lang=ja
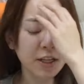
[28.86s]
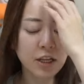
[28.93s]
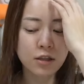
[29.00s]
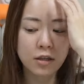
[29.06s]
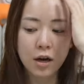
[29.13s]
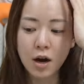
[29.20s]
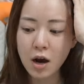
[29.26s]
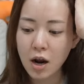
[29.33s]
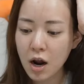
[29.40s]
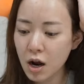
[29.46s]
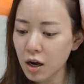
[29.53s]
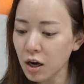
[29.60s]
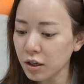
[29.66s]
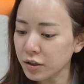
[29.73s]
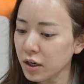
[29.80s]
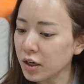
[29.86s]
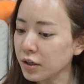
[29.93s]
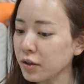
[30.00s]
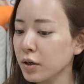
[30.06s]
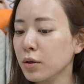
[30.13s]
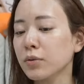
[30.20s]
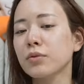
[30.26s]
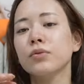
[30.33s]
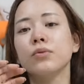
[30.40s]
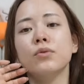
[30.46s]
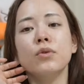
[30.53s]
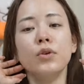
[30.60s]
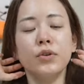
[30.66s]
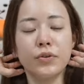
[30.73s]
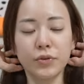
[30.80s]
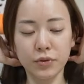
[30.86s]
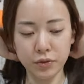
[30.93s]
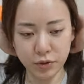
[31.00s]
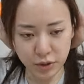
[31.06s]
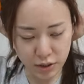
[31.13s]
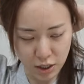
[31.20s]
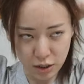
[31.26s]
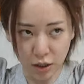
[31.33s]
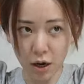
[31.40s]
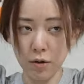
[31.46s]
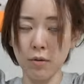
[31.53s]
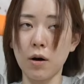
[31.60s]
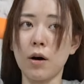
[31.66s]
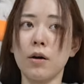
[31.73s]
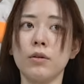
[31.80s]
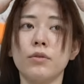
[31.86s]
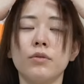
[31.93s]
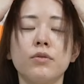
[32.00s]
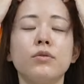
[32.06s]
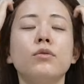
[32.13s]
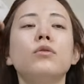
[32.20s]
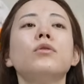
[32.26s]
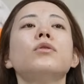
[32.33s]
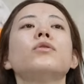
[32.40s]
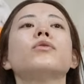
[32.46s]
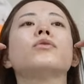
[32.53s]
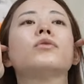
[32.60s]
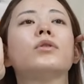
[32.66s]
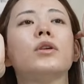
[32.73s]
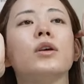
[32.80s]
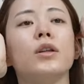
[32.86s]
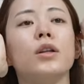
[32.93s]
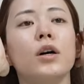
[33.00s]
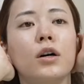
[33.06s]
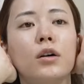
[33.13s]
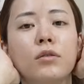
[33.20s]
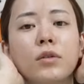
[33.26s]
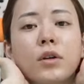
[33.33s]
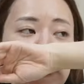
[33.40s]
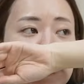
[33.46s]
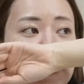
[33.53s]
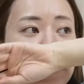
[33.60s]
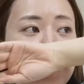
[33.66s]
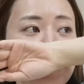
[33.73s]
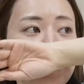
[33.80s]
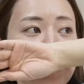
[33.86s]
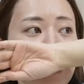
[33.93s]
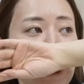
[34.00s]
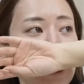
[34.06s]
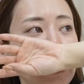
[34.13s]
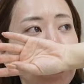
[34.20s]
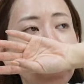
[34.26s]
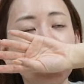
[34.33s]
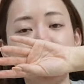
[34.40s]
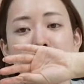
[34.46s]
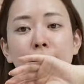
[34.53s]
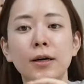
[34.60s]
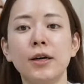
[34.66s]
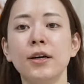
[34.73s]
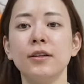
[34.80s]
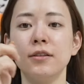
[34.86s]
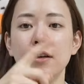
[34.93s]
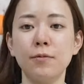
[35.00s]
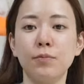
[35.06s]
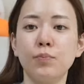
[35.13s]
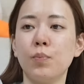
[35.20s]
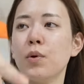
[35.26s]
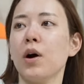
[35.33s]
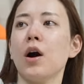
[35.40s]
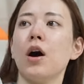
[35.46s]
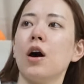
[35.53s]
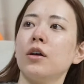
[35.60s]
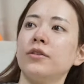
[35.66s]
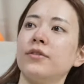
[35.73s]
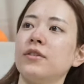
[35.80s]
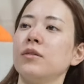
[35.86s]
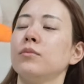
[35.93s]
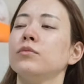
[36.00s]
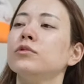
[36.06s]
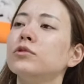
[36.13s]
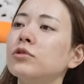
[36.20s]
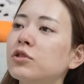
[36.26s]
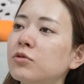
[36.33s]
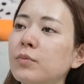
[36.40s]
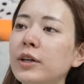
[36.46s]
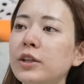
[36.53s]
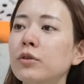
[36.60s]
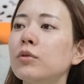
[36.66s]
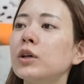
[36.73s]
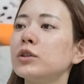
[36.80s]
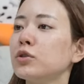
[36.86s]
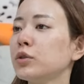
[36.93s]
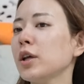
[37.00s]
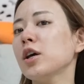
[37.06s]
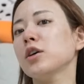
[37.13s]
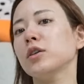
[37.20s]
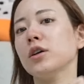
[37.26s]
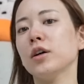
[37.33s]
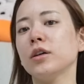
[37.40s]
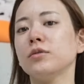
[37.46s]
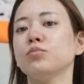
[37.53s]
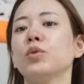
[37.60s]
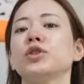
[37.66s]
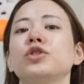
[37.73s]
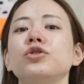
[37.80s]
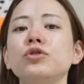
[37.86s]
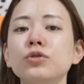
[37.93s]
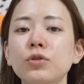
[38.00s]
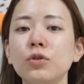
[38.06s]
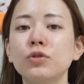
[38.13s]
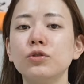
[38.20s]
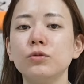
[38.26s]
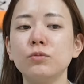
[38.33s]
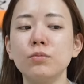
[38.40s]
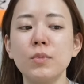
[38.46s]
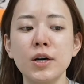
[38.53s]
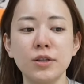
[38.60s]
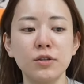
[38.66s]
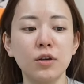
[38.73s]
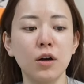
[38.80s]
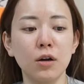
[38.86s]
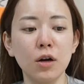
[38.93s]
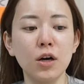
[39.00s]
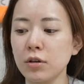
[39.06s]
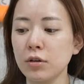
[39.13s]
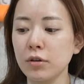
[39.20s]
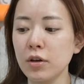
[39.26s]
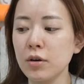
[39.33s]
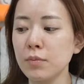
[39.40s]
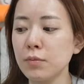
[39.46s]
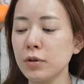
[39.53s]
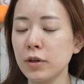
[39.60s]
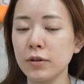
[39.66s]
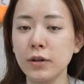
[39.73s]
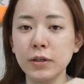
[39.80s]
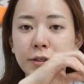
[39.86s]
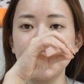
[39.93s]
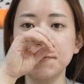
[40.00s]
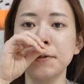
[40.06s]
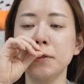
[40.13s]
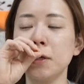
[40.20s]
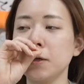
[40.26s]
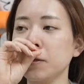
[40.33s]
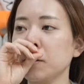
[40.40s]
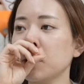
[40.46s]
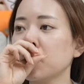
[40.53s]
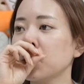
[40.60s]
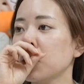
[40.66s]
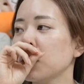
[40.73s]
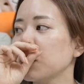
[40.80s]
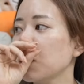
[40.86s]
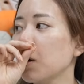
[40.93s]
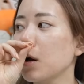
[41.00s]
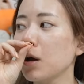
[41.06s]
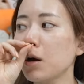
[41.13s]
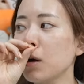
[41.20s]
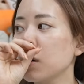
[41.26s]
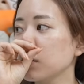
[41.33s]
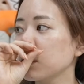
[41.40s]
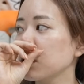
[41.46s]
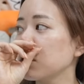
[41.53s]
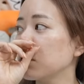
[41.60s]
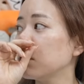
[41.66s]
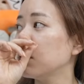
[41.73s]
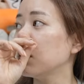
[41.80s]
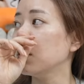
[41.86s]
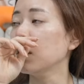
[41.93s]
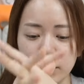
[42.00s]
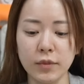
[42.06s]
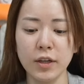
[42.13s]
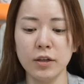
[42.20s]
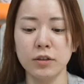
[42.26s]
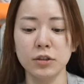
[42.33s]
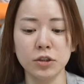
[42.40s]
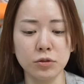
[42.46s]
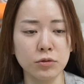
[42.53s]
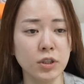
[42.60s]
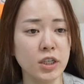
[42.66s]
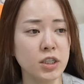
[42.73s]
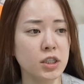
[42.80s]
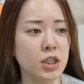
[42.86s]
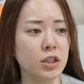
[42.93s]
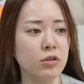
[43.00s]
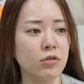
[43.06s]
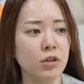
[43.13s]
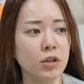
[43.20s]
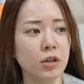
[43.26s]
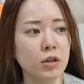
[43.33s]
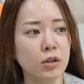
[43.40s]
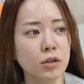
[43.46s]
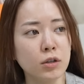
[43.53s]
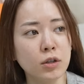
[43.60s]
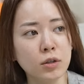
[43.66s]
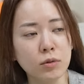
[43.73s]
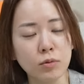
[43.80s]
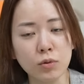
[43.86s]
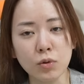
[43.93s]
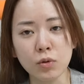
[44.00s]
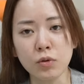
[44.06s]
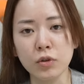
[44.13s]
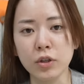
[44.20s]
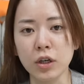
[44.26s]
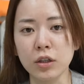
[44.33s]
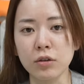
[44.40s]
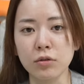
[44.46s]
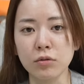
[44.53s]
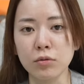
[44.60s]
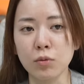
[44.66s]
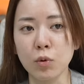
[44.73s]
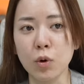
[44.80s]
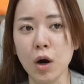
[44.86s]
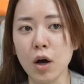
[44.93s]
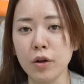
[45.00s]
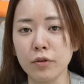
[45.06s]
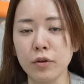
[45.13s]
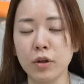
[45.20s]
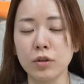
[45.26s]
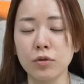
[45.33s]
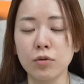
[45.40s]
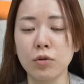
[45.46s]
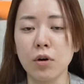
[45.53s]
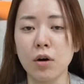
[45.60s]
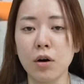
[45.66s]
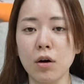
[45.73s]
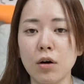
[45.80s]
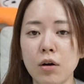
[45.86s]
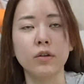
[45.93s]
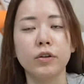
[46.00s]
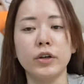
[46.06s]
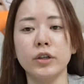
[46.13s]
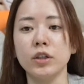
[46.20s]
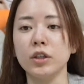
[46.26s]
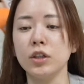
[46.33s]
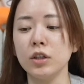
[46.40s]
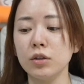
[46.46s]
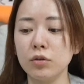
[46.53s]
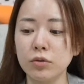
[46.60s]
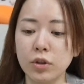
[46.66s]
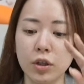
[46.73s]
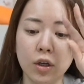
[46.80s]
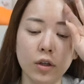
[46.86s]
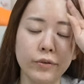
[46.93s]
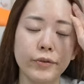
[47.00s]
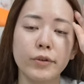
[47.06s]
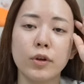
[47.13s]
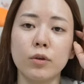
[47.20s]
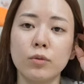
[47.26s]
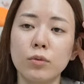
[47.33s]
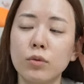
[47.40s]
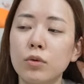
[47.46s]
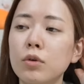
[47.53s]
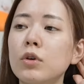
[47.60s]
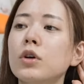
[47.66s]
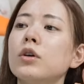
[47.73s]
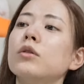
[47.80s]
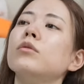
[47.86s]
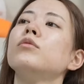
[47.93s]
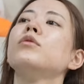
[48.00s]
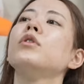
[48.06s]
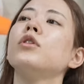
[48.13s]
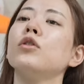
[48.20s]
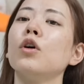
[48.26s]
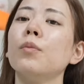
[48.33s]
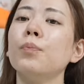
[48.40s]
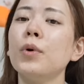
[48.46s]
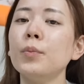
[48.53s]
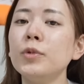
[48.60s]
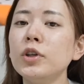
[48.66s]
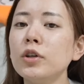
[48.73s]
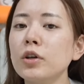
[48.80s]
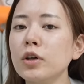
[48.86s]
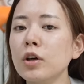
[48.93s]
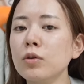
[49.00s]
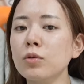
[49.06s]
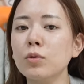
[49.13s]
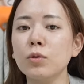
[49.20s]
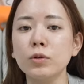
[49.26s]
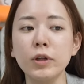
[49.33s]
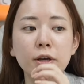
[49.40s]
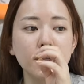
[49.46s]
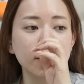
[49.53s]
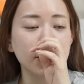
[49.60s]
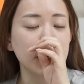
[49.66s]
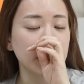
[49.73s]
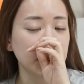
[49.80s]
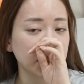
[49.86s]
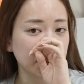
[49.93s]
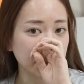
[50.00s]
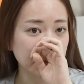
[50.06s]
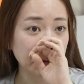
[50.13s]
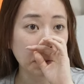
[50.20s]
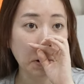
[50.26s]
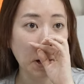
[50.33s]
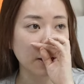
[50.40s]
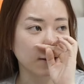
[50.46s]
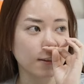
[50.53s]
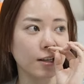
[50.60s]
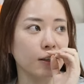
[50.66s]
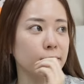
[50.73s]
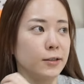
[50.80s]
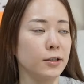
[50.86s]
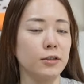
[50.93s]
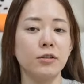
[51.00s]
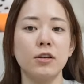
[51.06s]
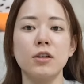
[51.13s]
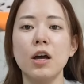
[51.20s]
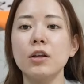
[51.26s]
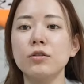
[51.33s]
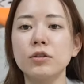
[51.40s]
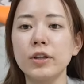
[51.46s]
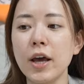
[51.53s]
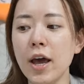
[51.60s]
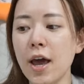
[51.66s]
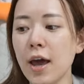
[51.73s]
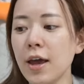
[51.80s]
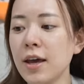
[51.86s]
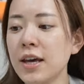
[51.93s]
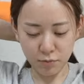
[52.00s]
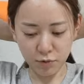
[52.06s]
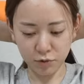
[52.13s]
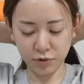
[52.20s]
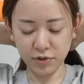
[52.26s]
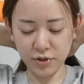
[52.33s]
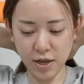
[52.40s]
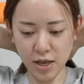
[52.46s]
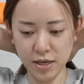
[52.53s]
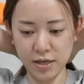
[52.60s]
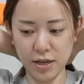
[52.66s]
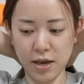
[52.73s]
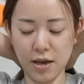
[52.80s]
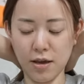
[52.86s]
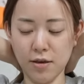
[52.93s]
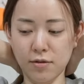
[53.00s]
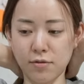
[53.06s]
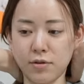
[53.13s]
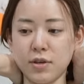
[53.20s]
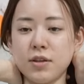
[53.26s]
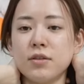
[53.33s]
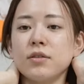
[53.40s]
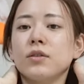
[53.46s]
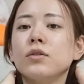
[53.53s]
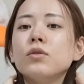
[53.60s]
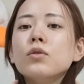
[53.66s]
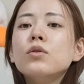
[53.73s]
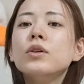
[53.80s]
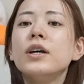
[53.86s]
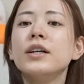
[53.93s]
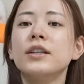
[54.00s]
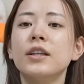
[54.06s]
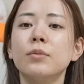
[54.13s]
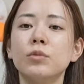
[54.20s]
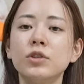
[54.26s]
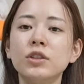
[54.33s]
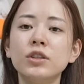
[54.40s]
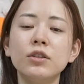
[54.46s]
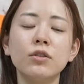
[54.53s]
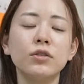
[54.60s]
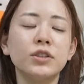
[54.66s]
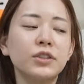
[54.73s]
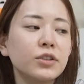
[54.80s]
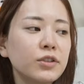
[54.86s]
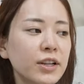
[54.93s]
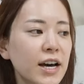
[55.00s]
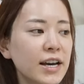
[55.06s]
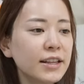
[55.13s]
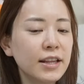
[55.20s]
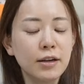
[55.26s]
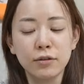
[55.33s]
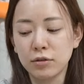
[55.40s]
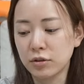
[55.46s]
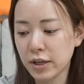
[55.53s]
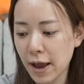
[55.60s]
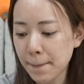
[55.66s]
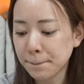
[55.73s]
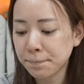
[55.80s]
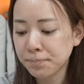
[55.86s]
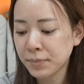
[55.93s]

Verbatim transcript: 目だったからかななんかすごい空いてたわすごい空いてた10分ぐらいかなでバーって全部打つまで終わってであ、まあ、15分待つから全部で30分ぐらいだったかな早かったすごいね私お姉ちゃんとかお父さんお母さんとか先に打ってたんですけどなんかやっぱみんな結構熱出てしんどかったって言ってたのでもう常にねいつどうなってもいいように備えてるので